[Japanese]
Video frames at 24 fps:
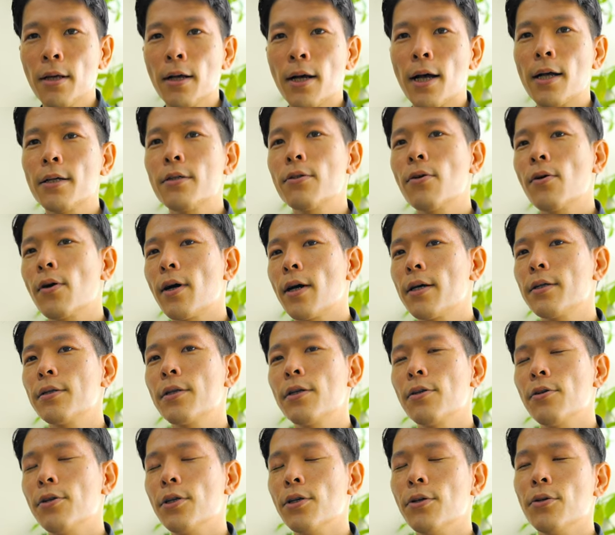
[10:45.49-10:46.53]
数を数
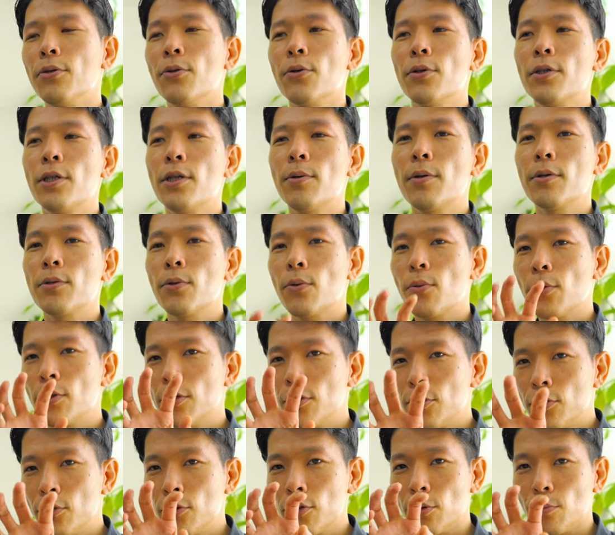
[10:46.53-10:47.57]
える理由としては、そこに
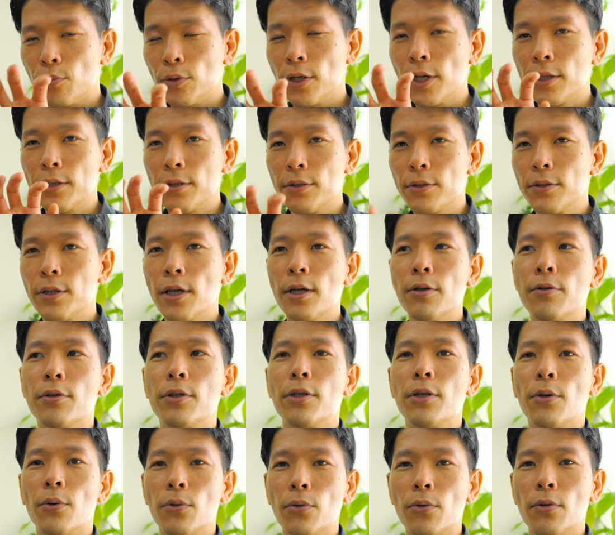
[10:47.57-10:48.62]
注意を向け続けるっ
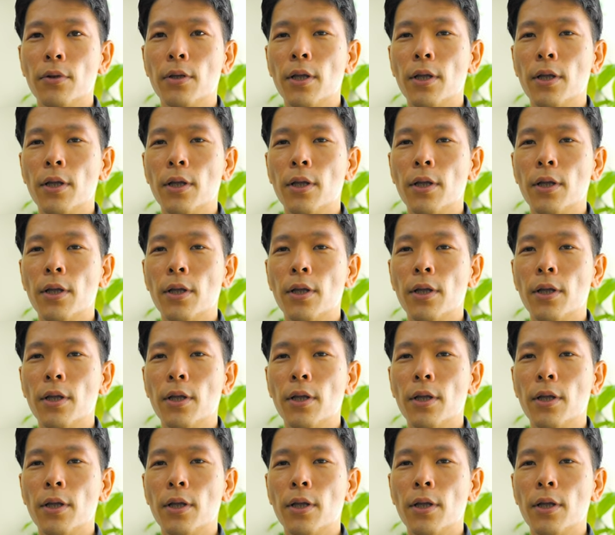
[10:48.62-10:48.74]
ていうこと。